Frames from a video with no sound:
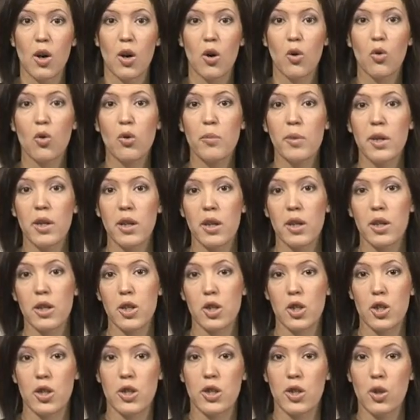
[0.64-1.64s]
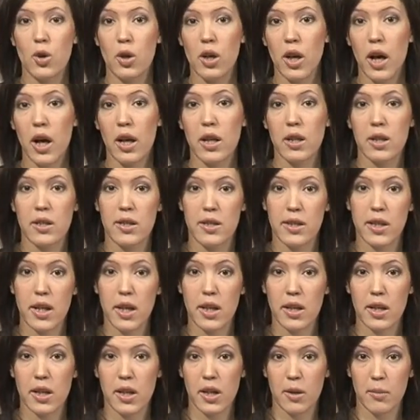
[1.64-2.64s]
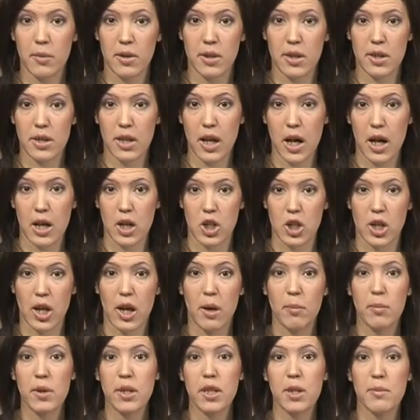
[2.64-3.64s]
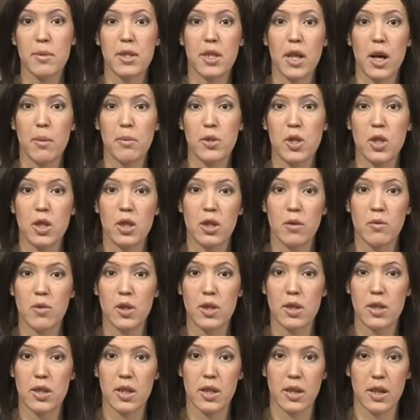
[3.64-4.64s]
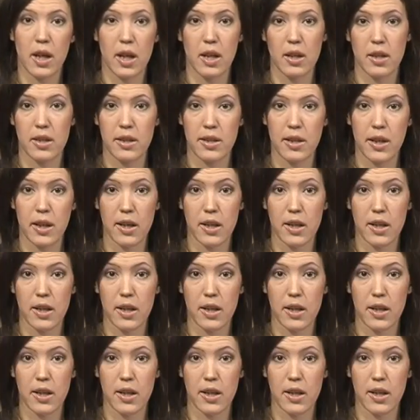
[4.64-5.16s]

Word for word: Умер режиссер Алексей Герман-старший. Об этом сообщил его сын Алексей